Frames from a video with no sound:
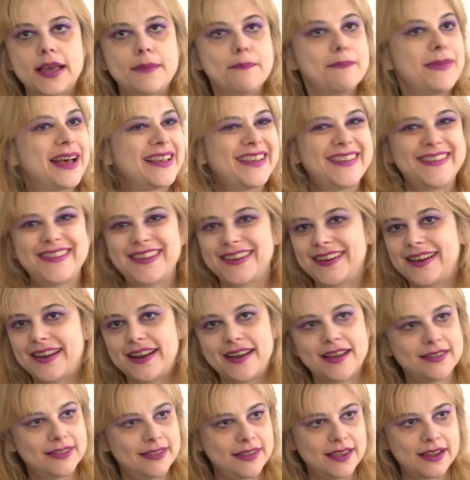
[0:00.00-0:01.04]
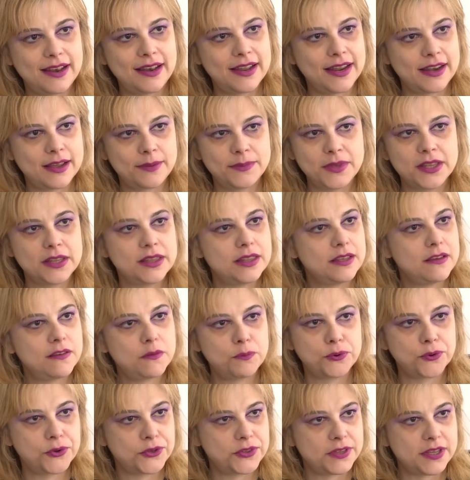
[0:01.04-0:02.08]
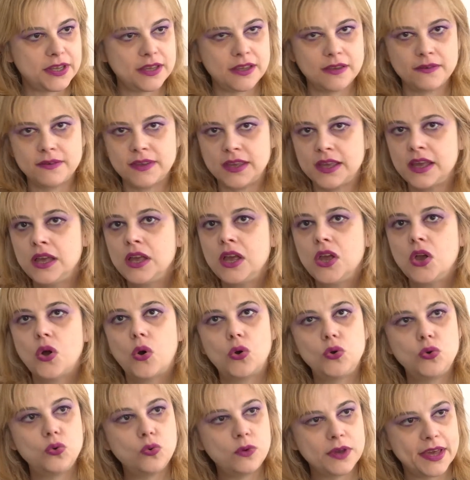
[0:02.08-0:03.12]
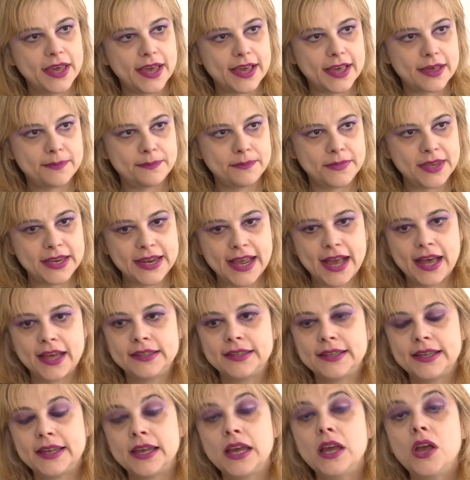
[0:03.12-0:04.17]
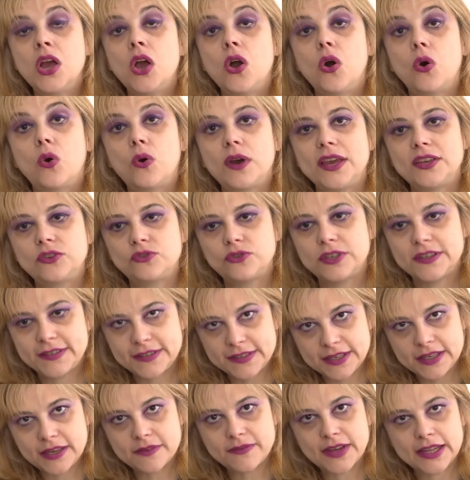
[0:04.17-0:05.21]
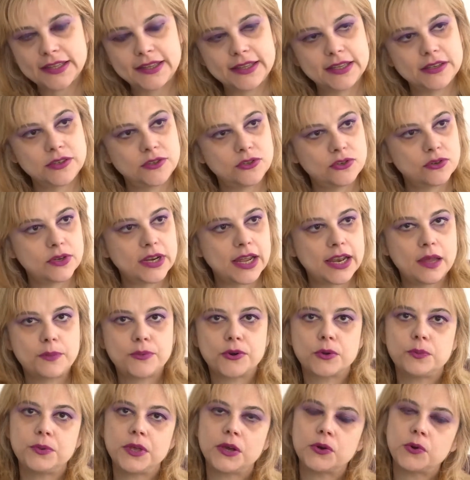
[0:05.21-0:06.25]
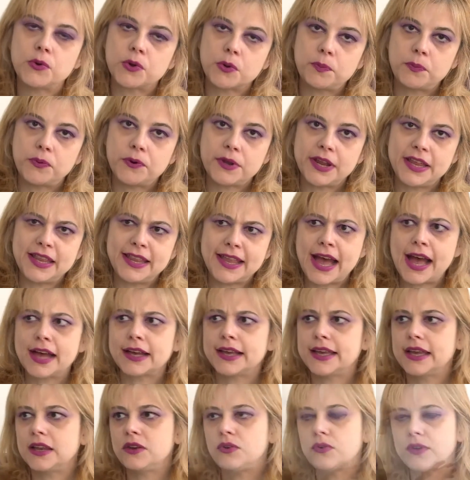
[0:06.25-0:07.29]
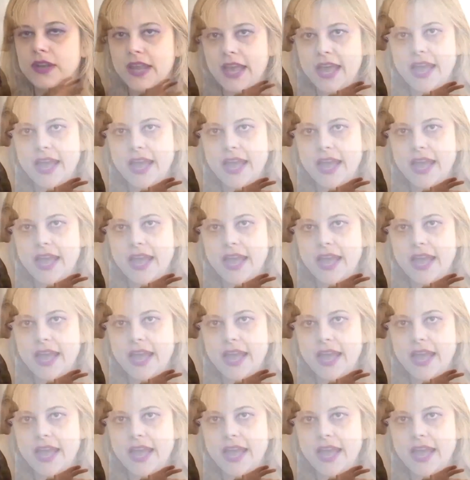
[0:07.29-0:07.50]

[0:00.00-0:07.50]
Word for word: eh, massacranti allenamenti sportivi o lunghe camminate o eccessiva attenzione alla propria corporeità che non